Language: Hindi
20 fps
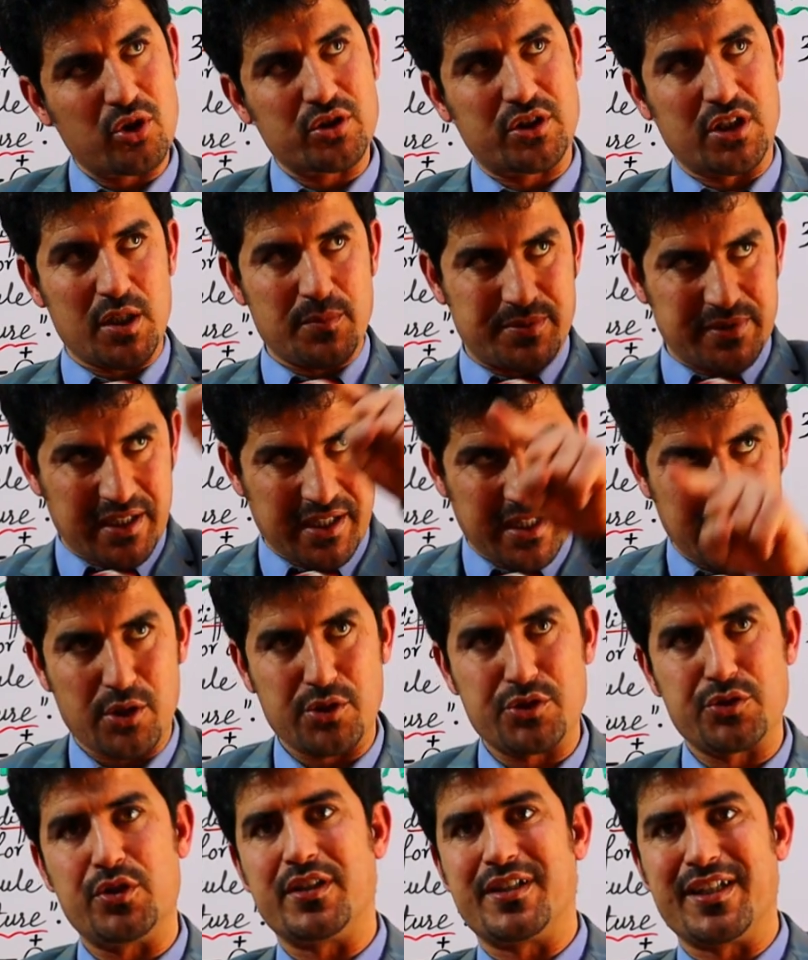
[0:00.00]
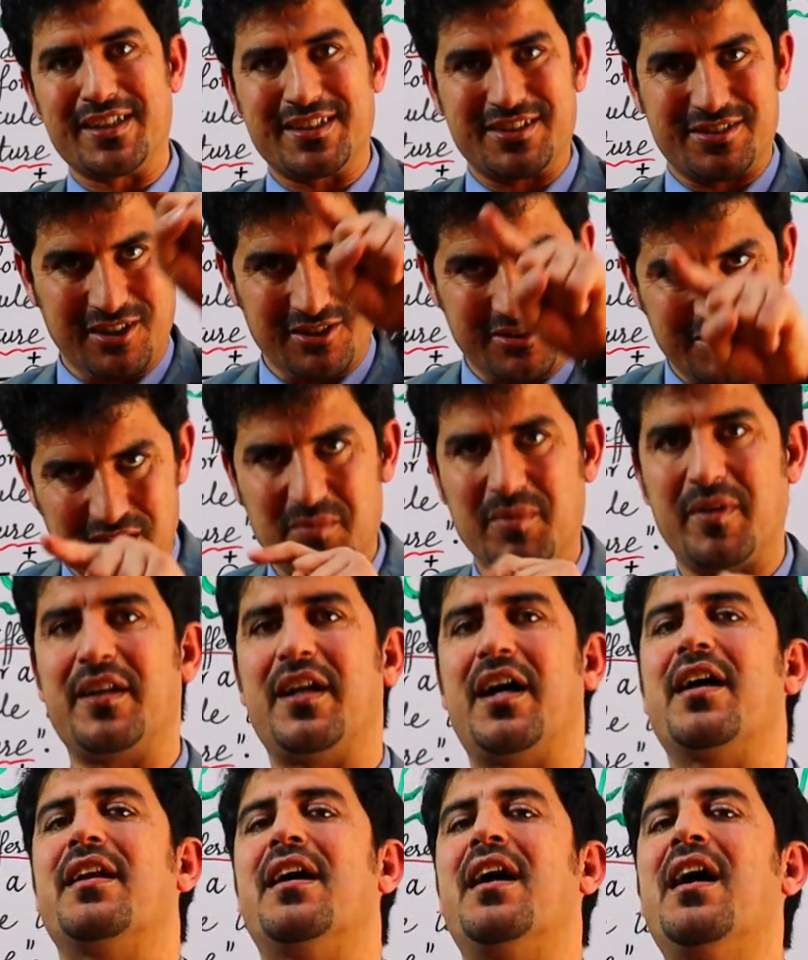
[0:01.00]
मुख्तलिफ सारे रेजोनेटिंग स्ट्रक्चर
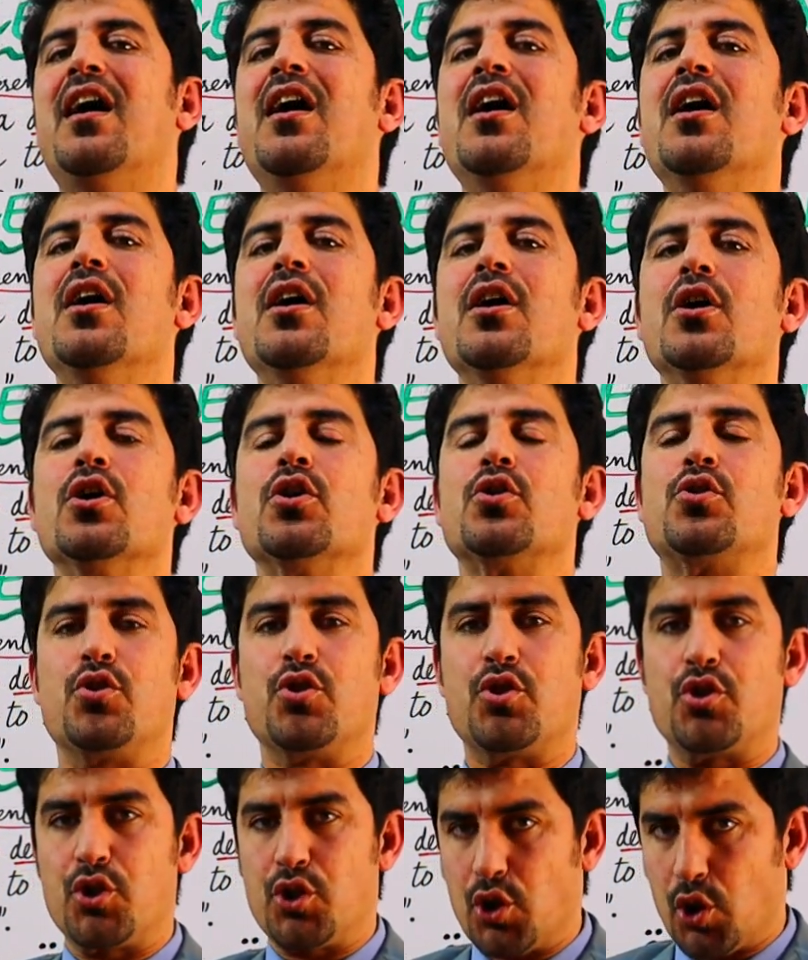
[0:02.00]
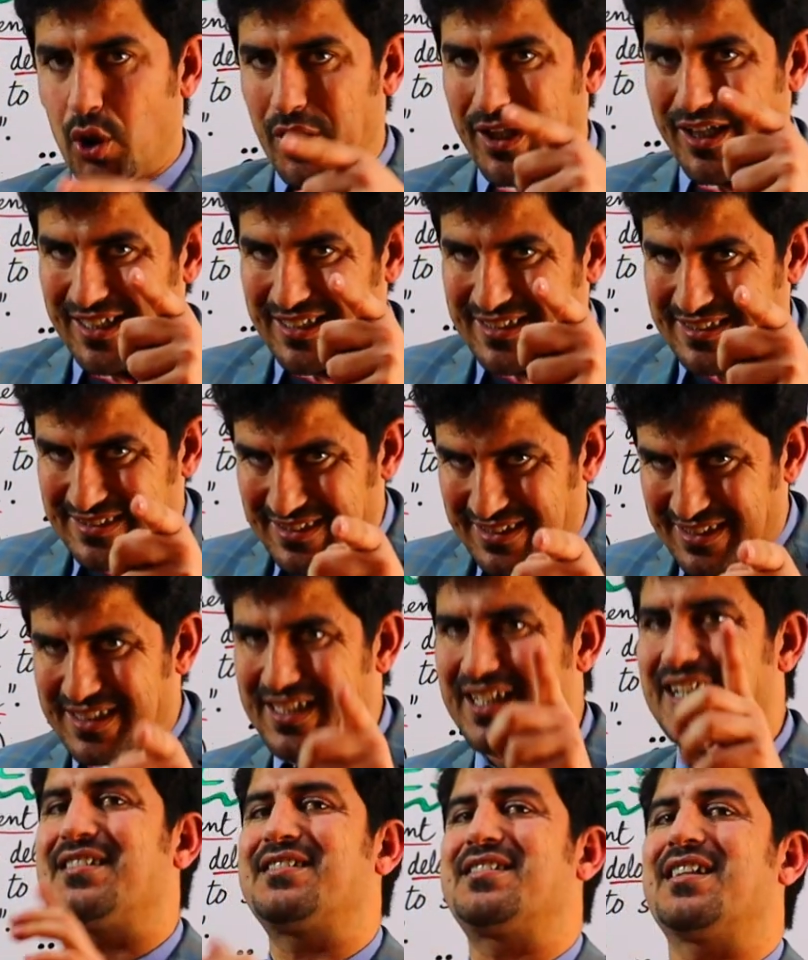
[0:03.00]
बनाना टू शो इट्स
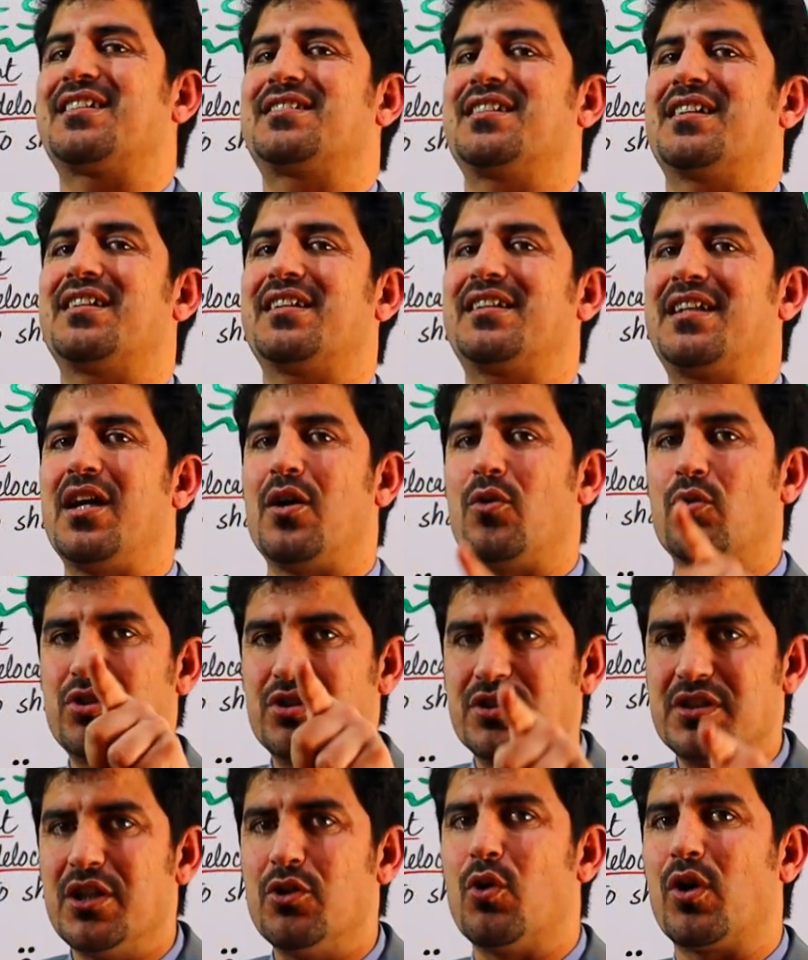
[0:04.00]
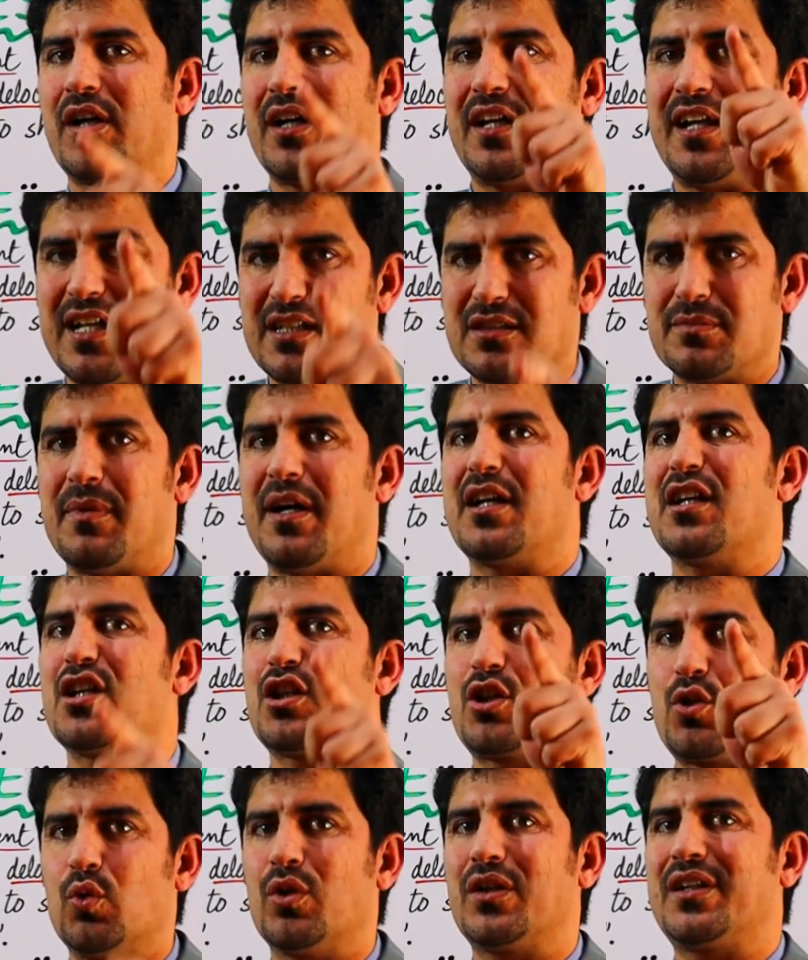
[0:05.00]
रियल स्ट्रक्चर के उस डिलोकलाइज
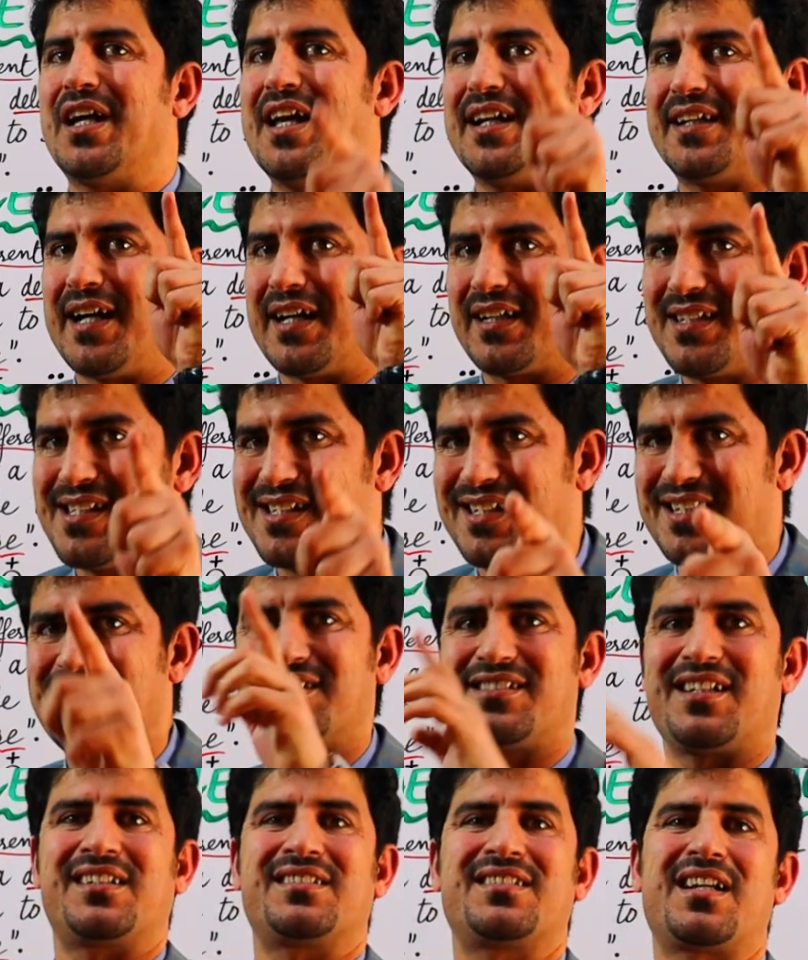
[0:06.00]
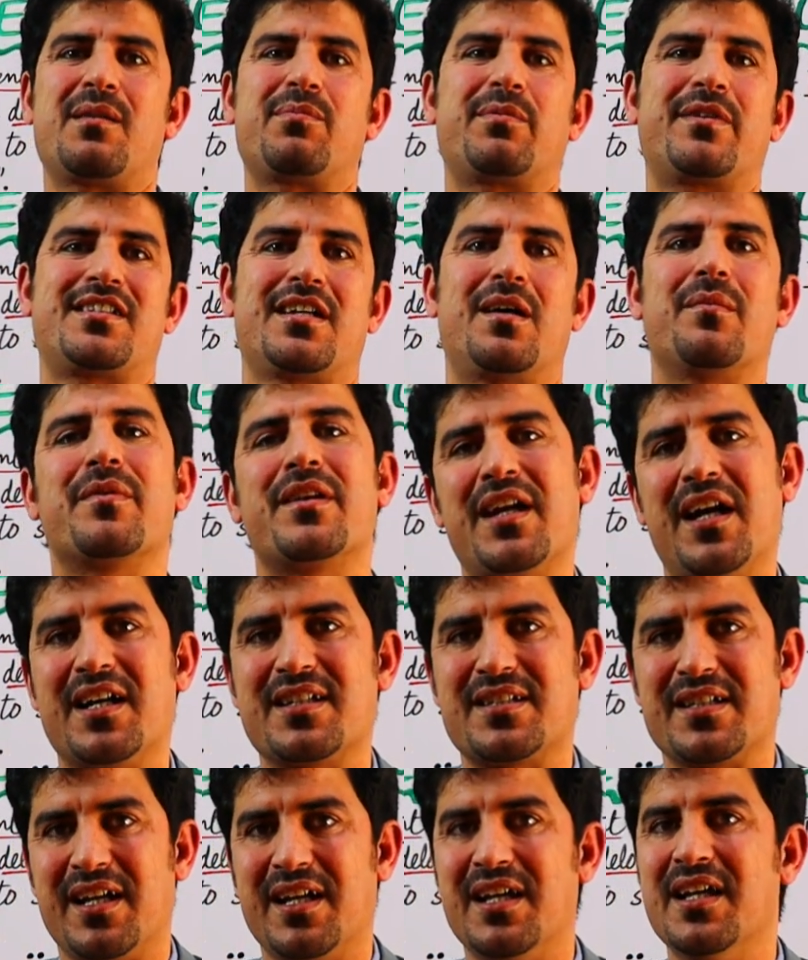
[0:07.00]
मालिक्यूल का एक हकीकी स्ट्रक्चर आपके सामने आ
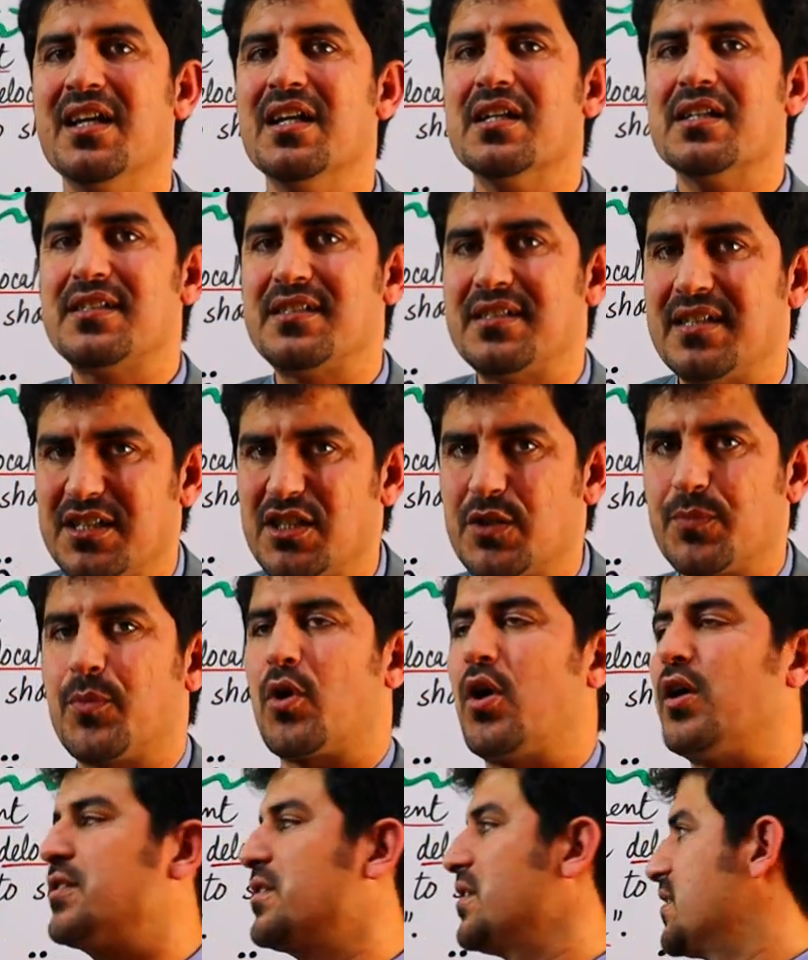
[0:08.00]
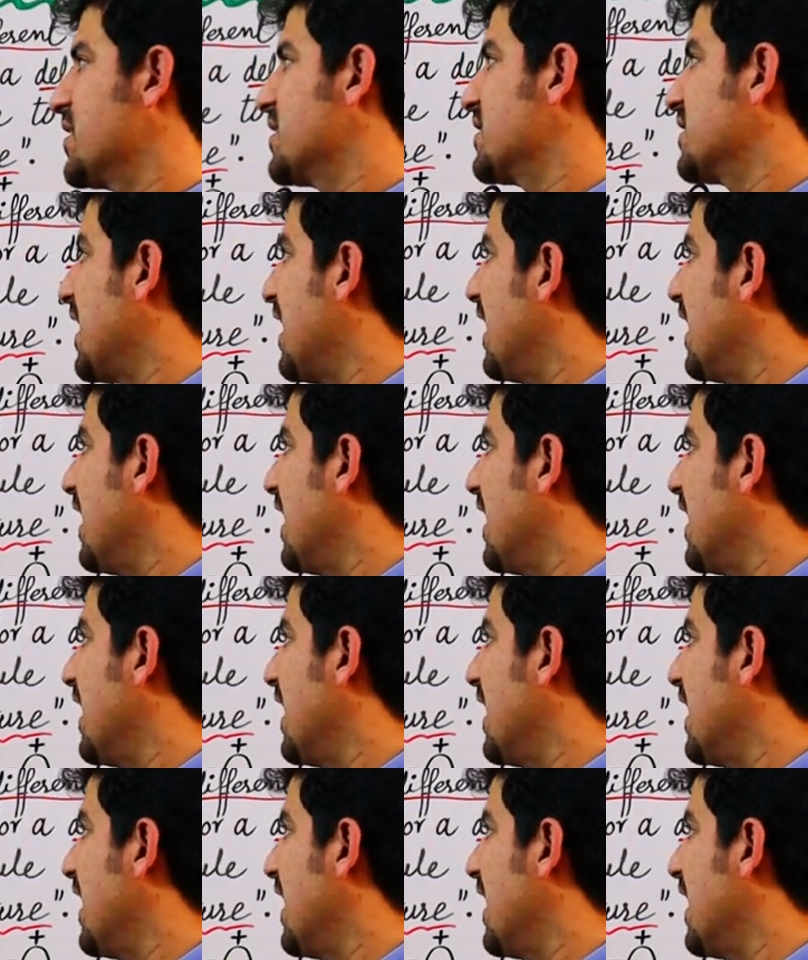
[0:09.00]
जाए सच प्रोसेस इज